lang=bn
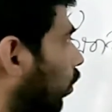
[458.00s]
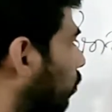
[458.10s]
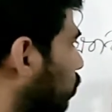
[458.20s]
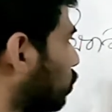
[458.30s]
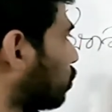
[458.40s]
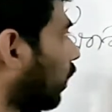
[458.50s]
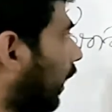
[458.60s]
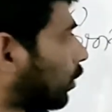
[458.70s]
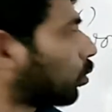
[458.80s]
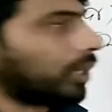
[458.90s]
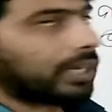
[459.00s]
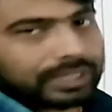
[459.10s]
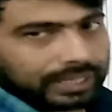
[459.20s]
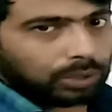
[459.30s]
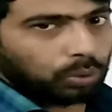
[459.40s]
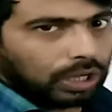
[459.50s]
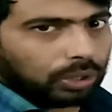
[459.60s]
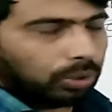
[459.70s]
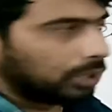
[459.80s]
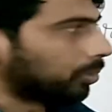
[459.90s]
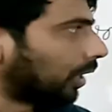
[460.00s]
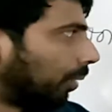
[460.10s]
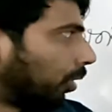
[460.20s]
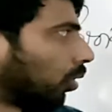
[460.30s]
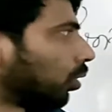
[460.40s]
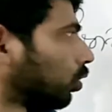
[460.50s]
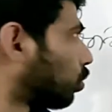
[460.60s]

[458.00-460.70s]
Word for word: অবশিষ্ট এত টাকা টাকাটা উল্লেখ করে দেবো তাহলে আমার অঙ্ক করতে